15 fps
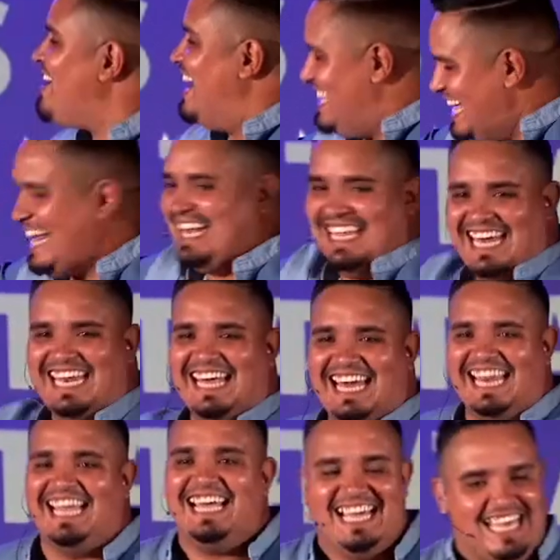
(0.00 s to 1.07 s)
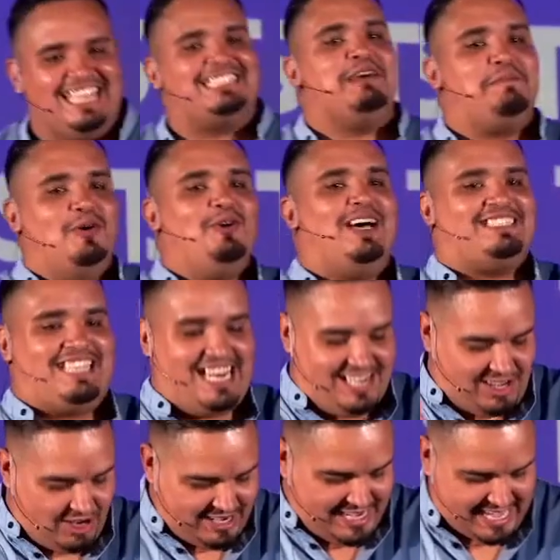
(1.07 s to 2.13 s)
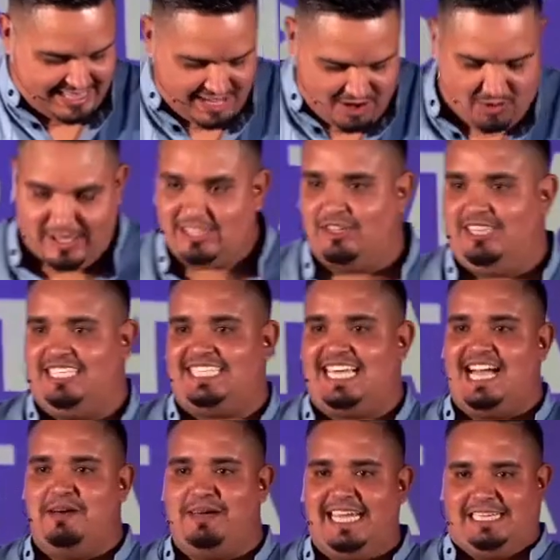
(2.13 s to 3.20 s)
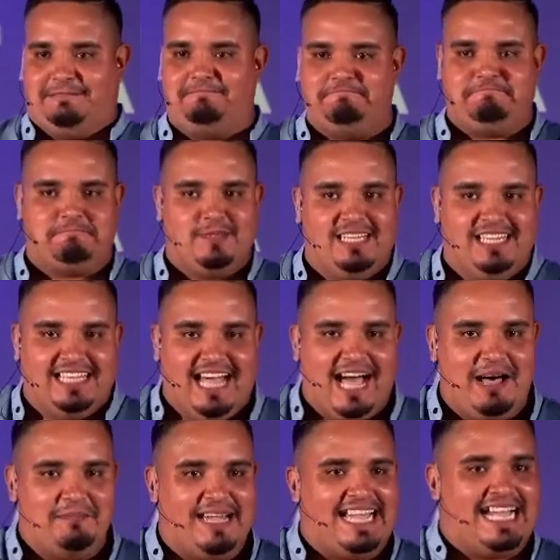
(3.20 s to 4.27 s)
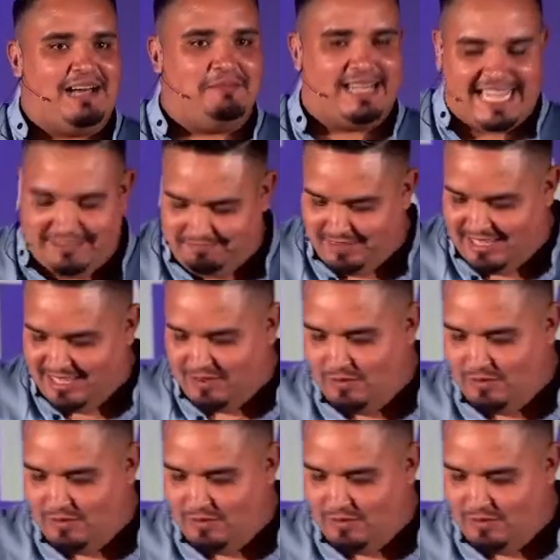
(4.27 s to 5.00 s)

dale, dale, dale. Y se pudo hacer, gloria a Dios. ¿Cuántos dicen amén? Amén, amén. Un